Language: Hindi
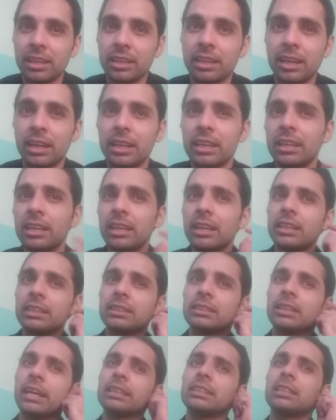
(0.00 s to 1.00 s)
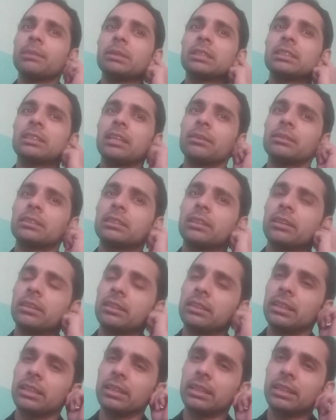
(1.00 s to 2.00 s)
यानी इसका ऐसे भी कर
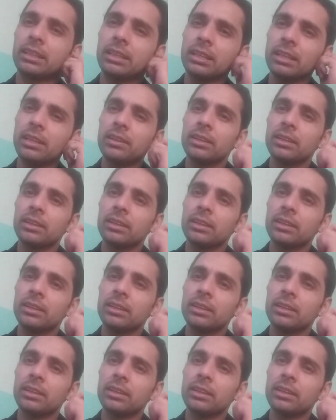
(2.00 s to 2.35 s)
सकते हैं कि